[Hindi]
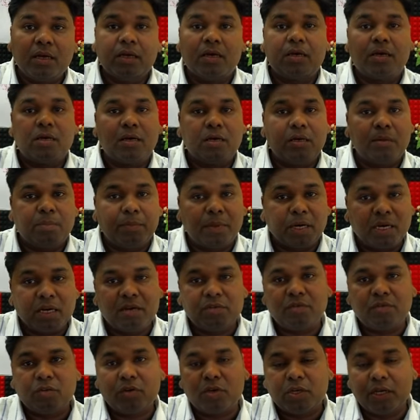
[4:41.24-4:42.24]
मंगल
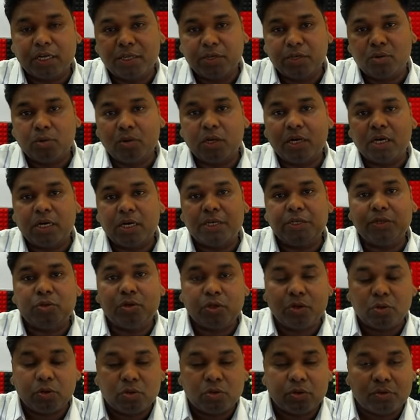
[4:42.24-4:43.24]
फॉन्ट नहीं होगा
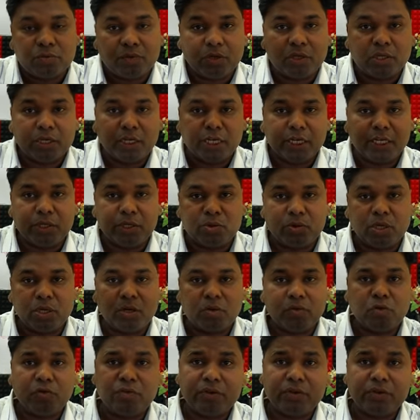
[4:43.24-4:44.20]
यूनिकोड फॉन्ट नहीं होगा और वो